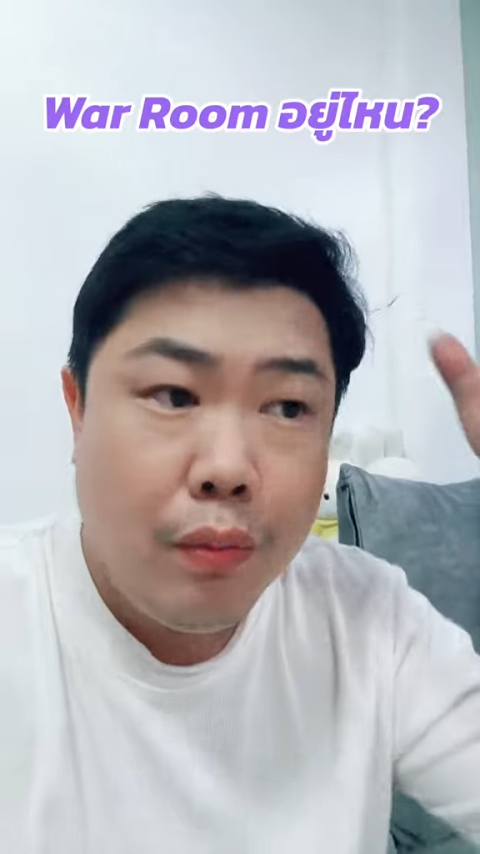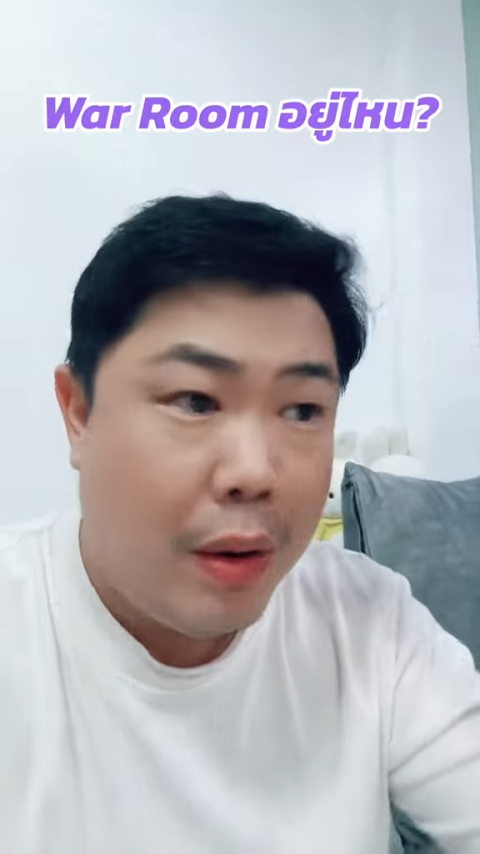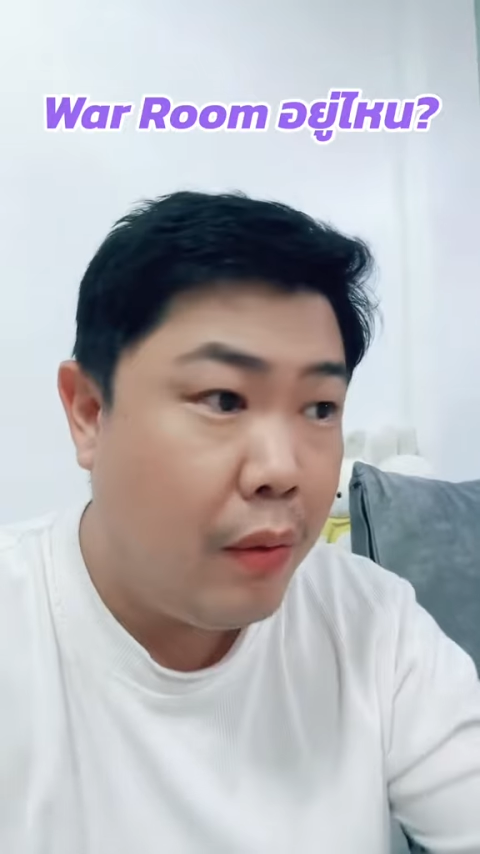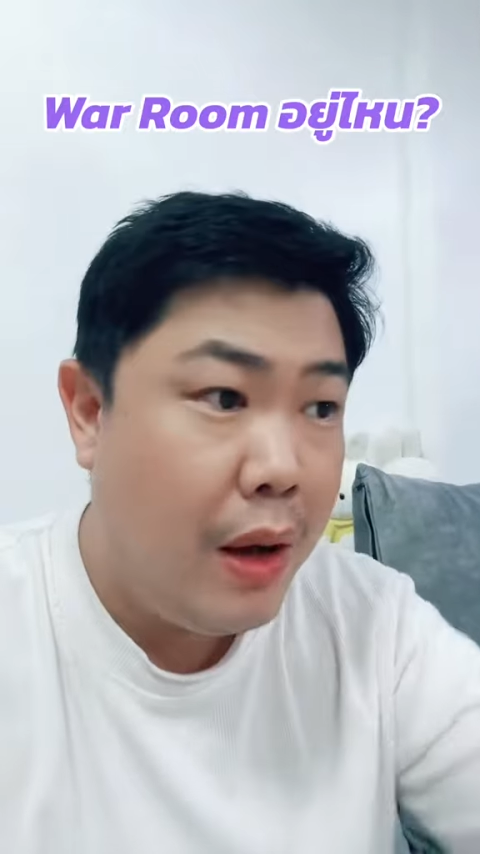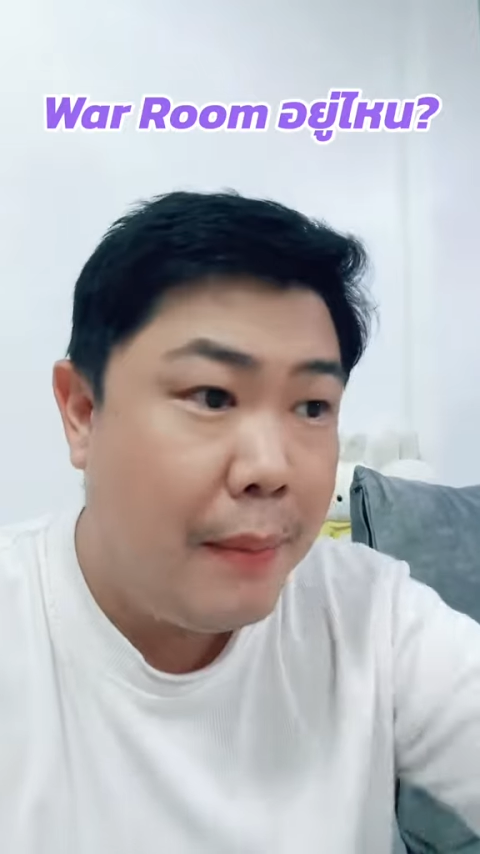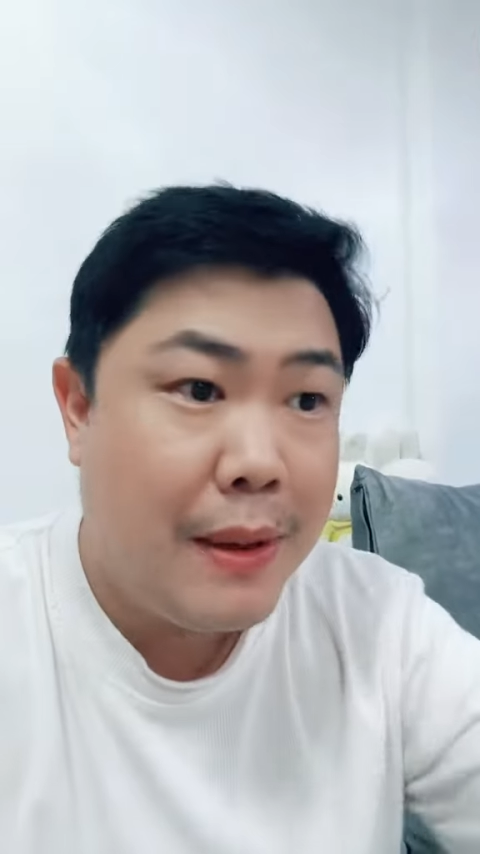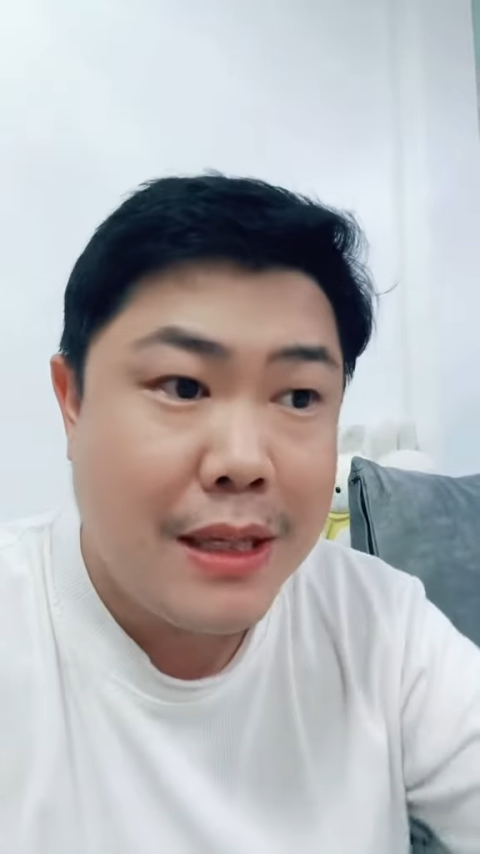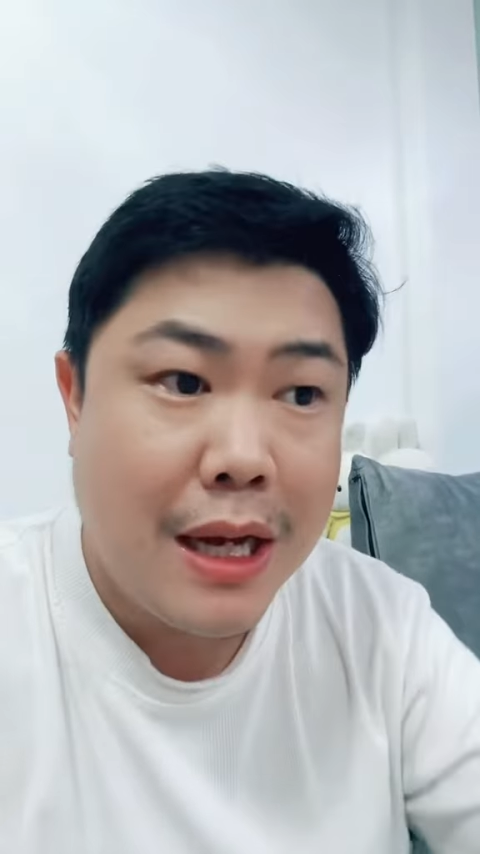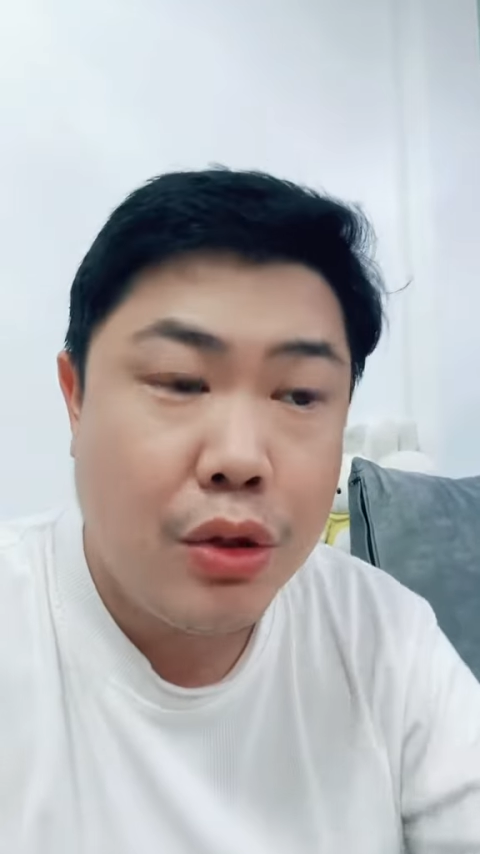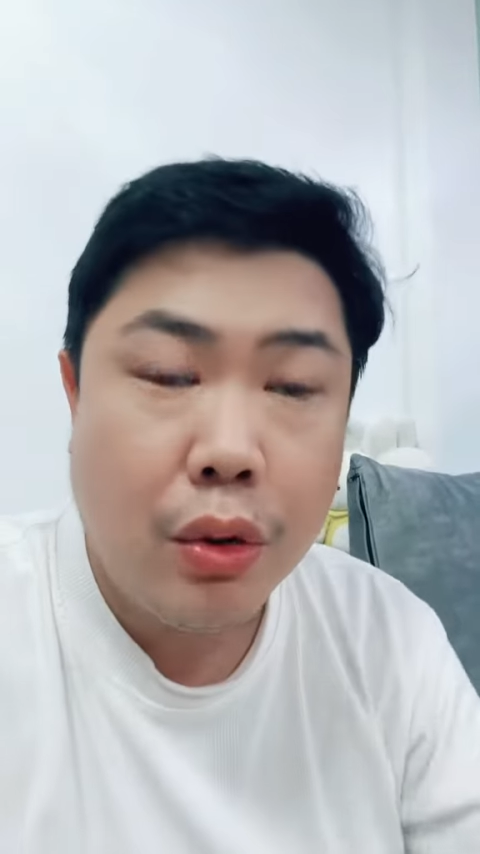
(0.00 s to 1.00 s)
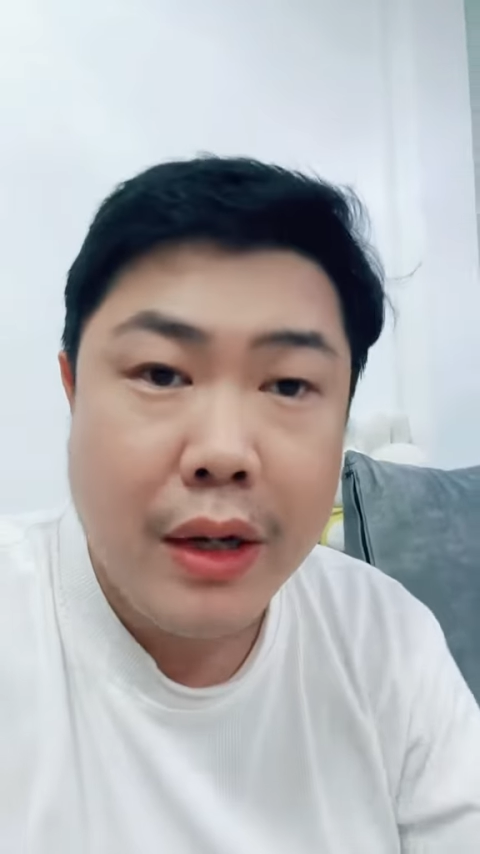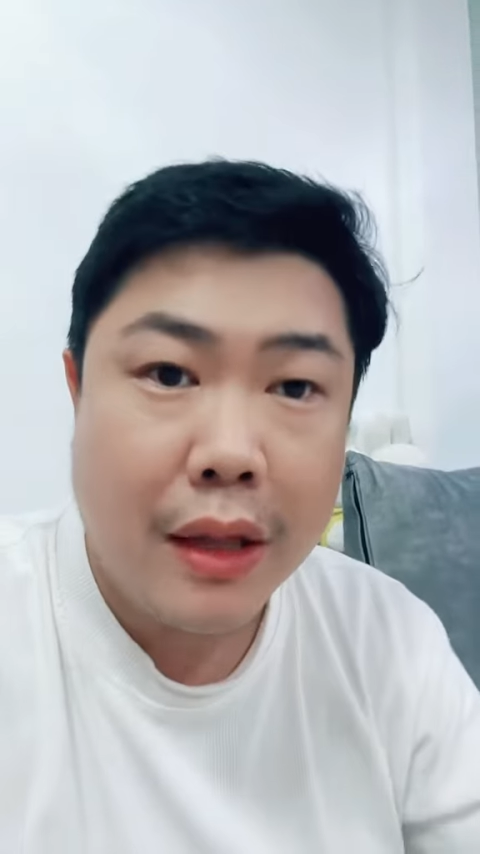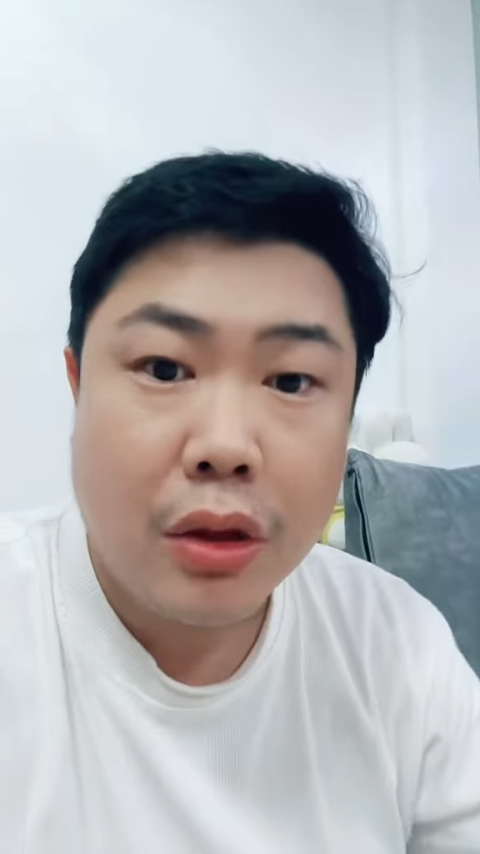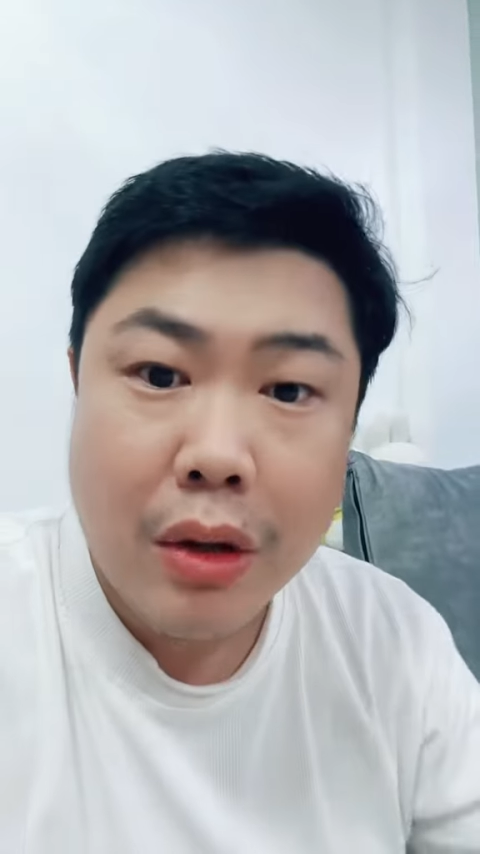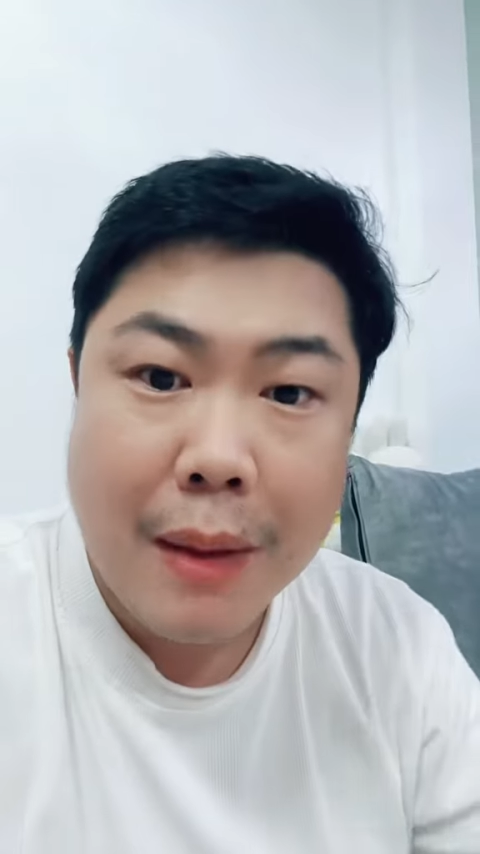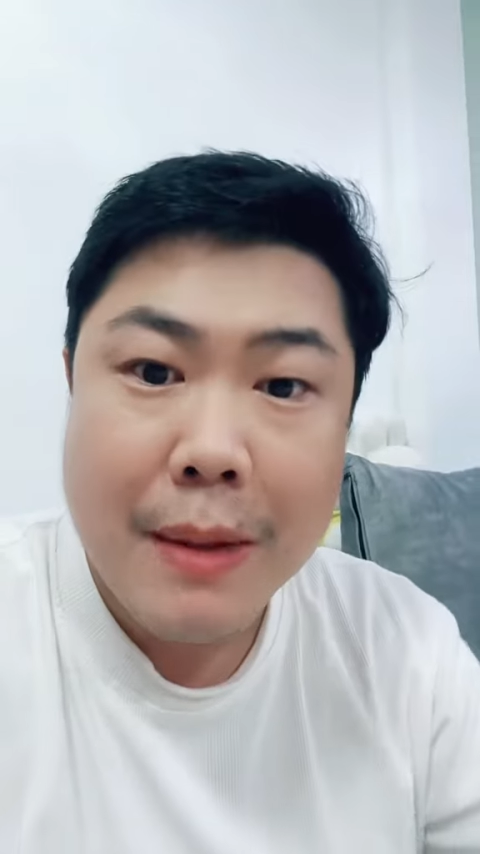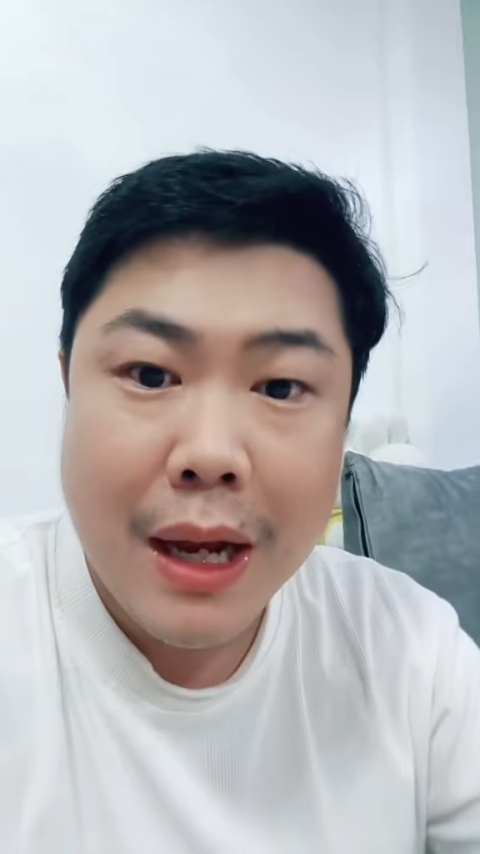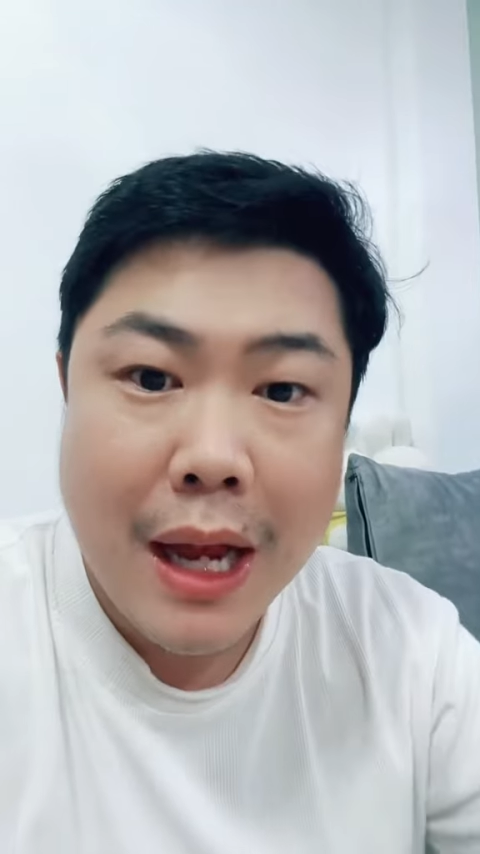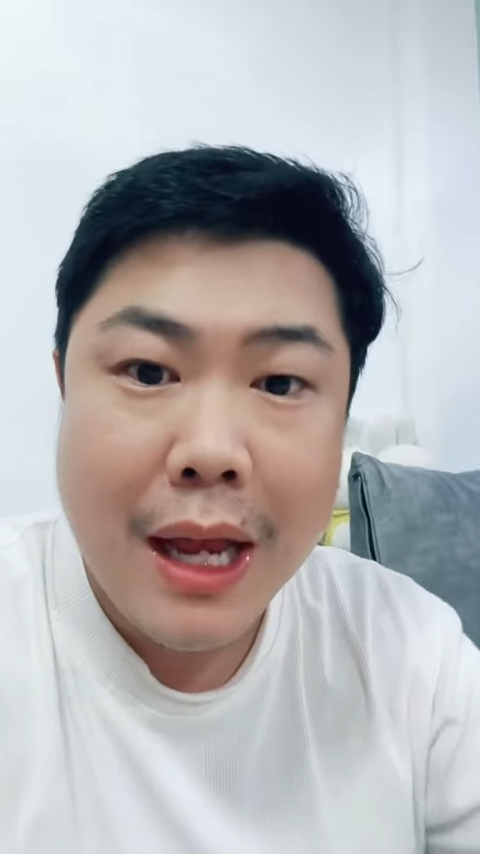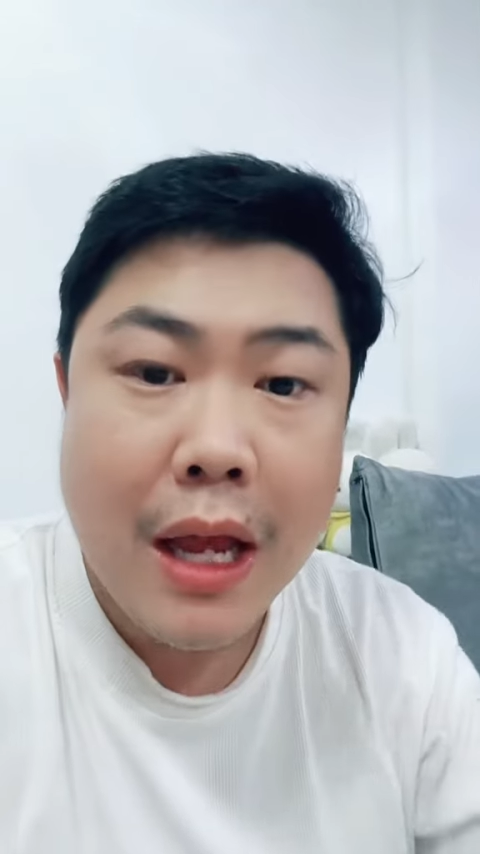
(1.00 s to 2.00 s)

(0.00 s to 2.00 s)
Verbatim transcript: บอกว่าประชาชนเนี่ยต้องทำยังไง